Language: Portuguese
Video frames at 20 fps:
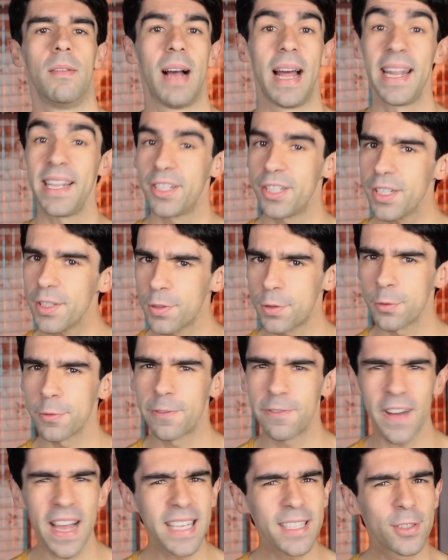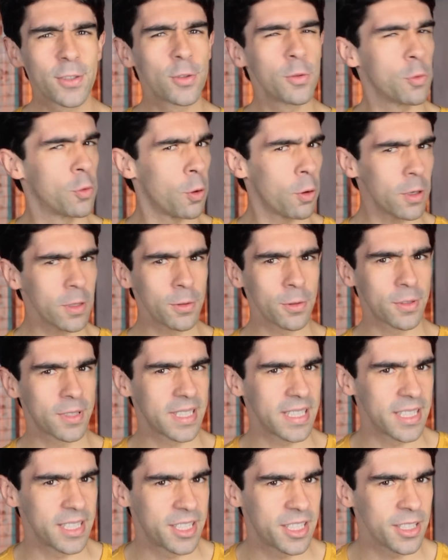Além disso, faz todo
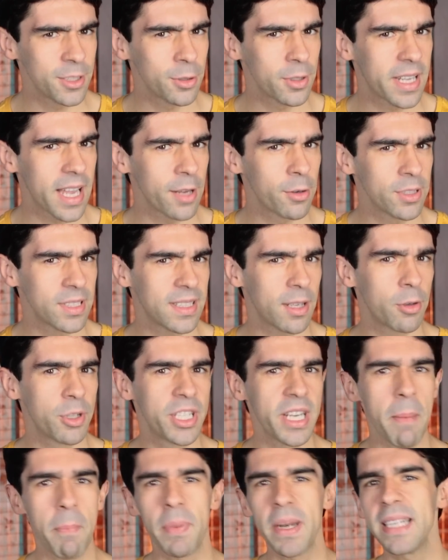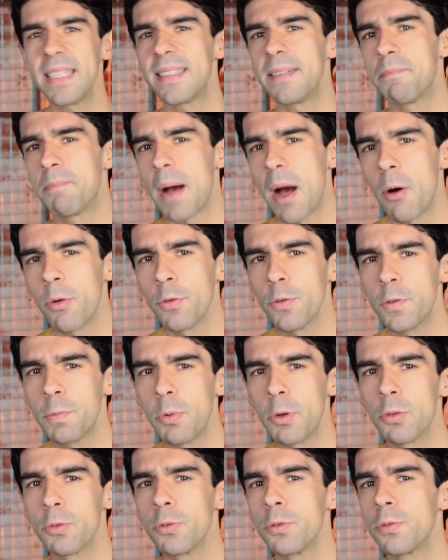sentido que a nostalgia principal nos
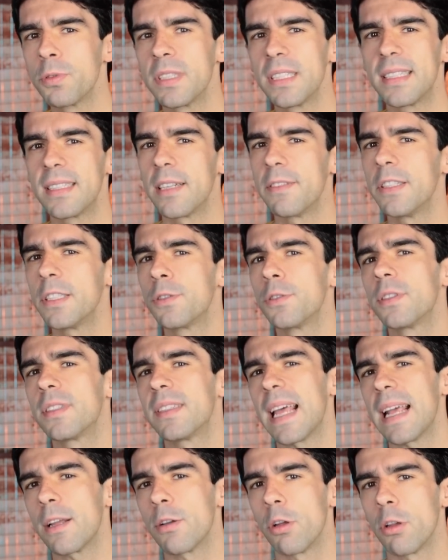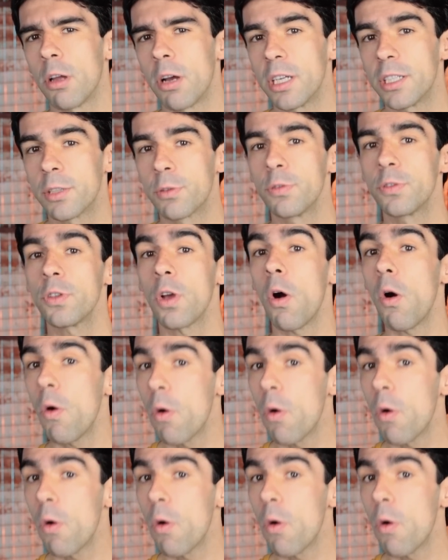produtos e serviços tecnológicos